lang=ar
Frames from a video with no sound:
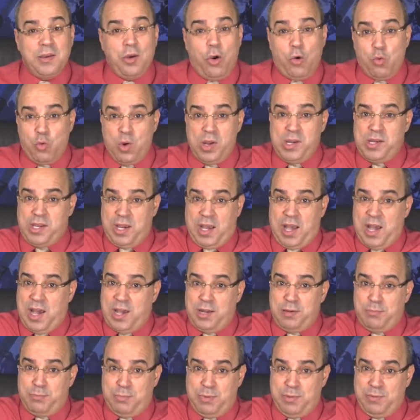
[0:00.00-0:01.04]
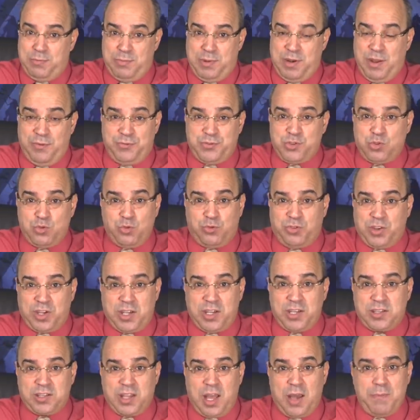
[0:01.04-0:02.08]
هو اللي قال بنفسه في
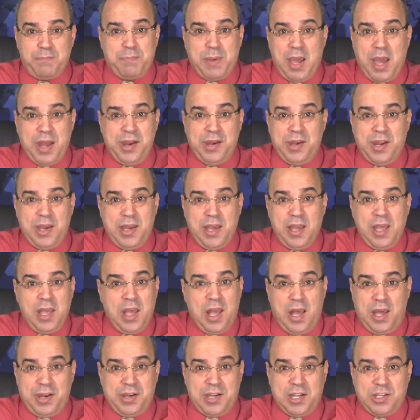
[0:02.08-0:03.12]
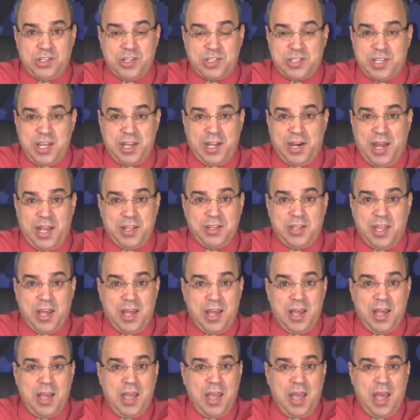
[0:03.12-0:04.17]
خطاب بان ان الجزائر
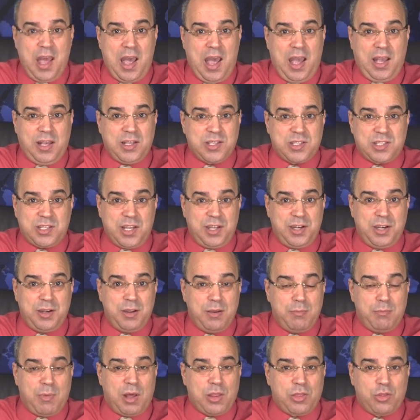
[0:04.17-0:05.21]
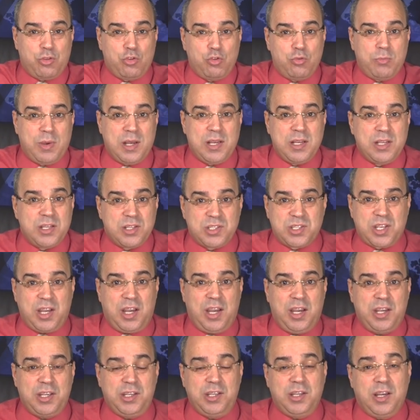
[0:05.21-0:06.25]
عندها احسن منظومه
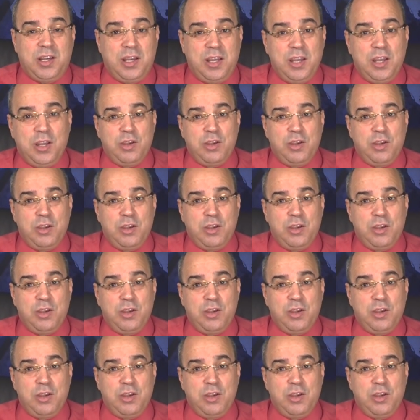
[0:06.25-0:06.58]
صحيه